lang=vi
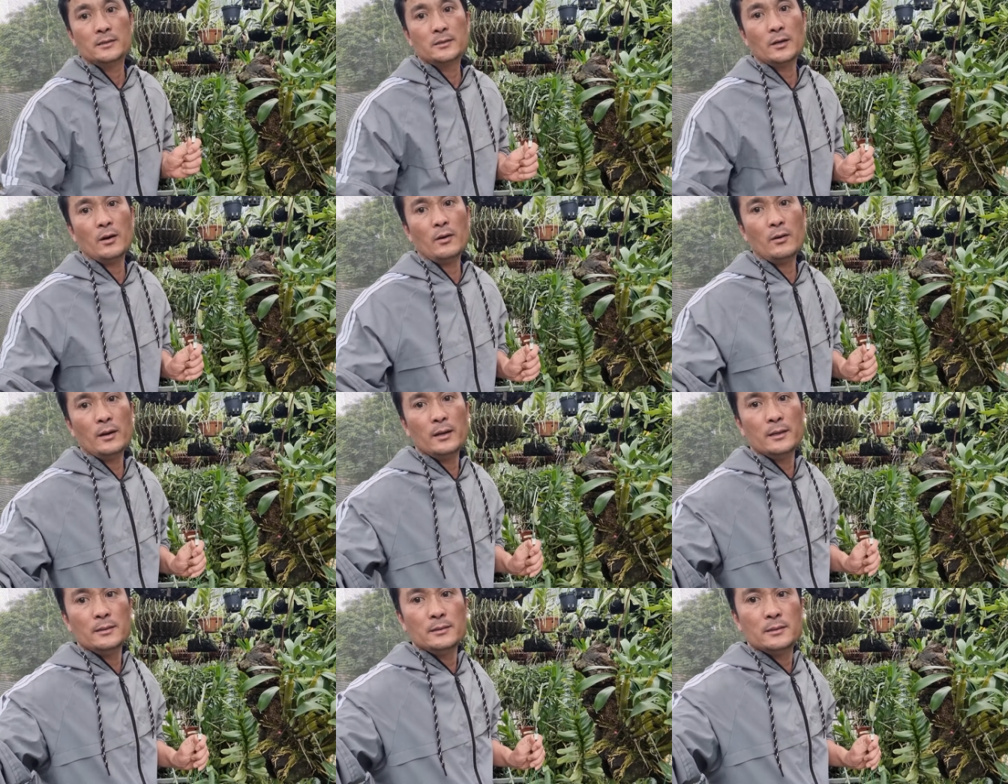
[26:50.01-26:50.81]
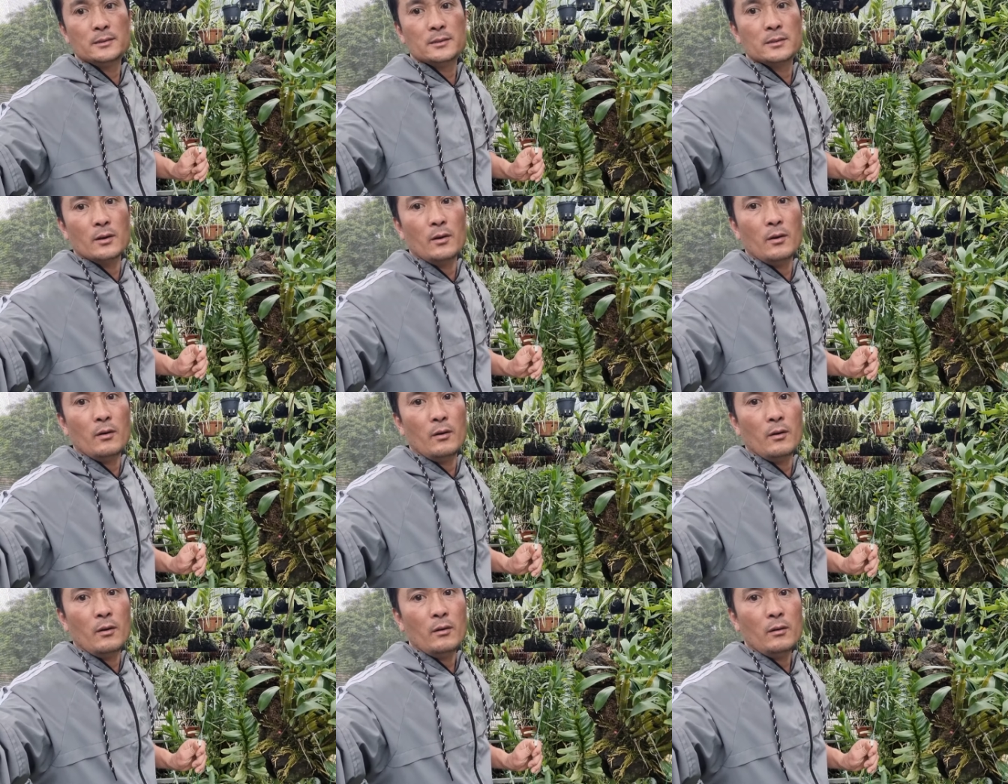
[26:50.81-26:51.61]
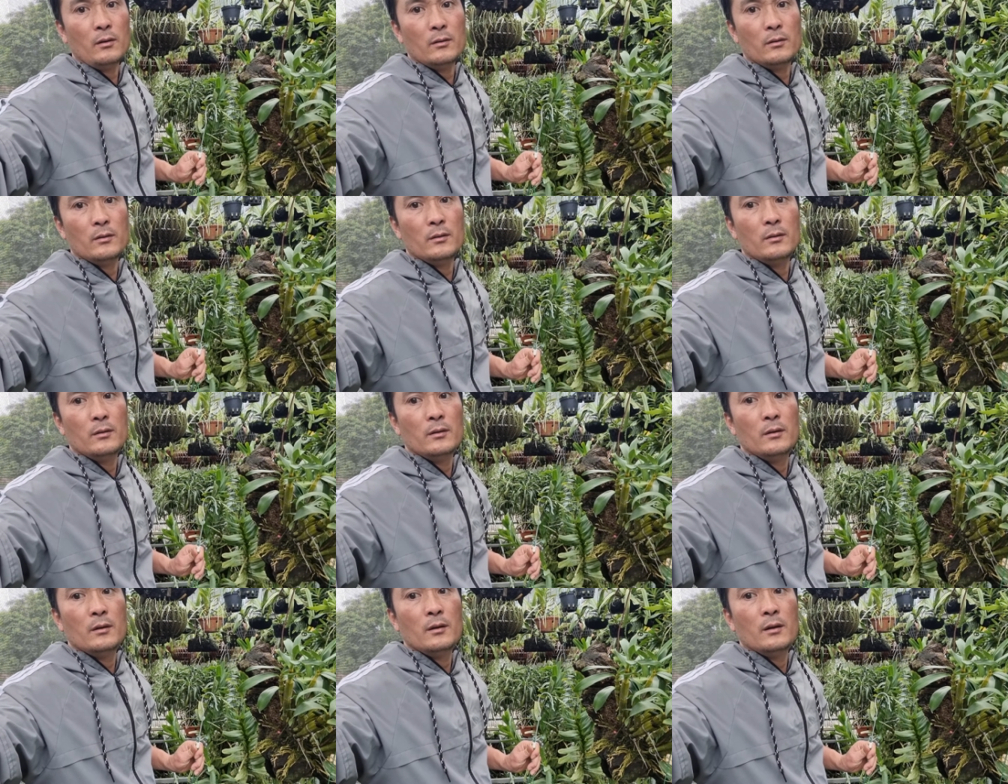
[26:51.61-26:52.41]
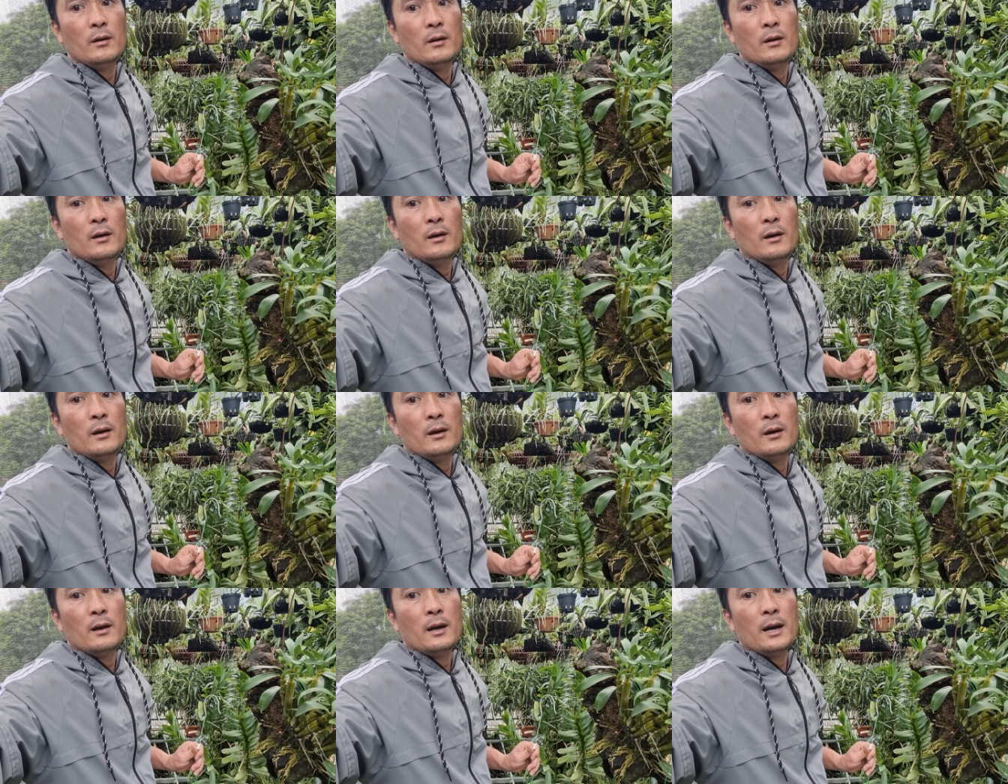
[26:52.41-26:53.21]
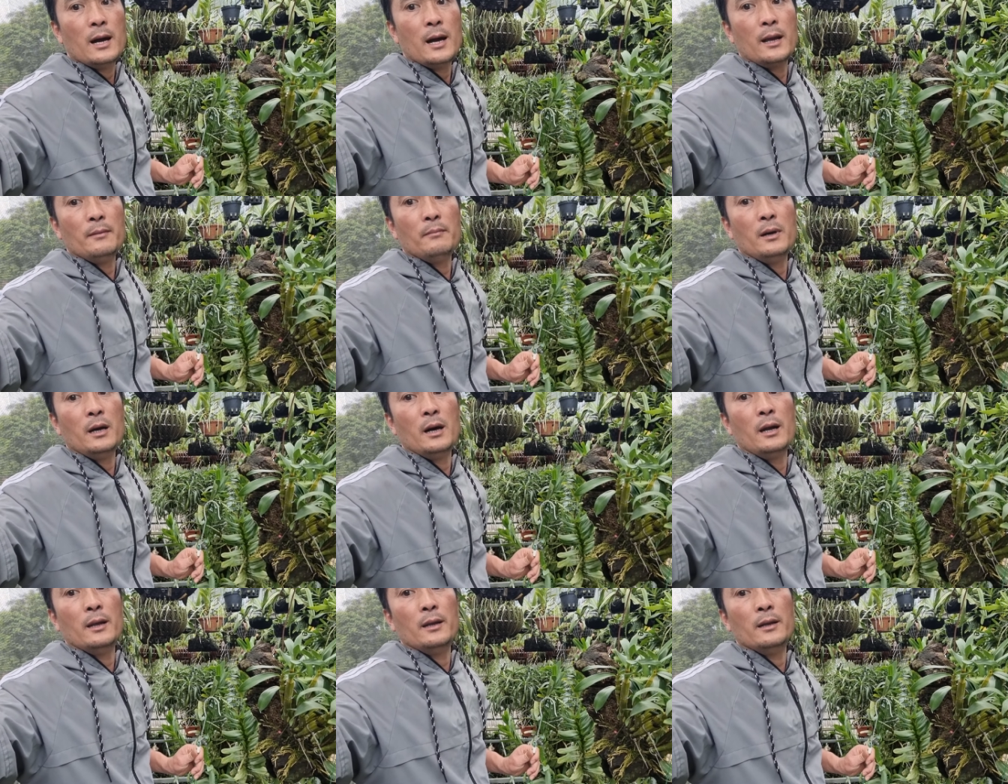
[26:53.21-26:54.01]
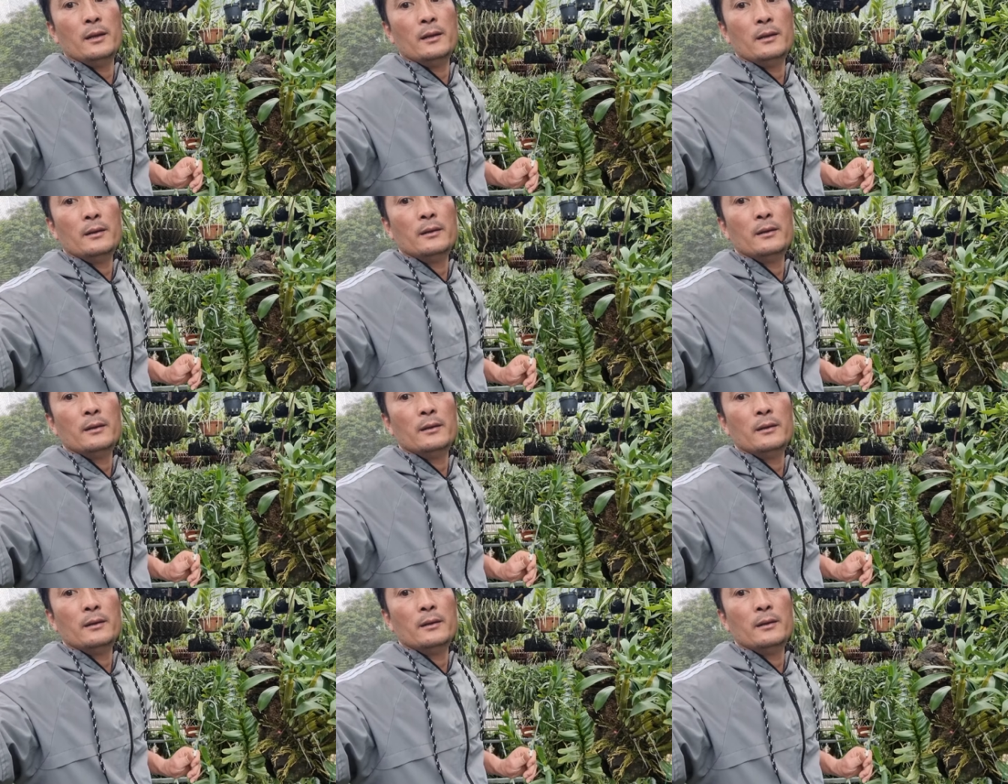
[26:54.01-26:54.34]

cho hình số 20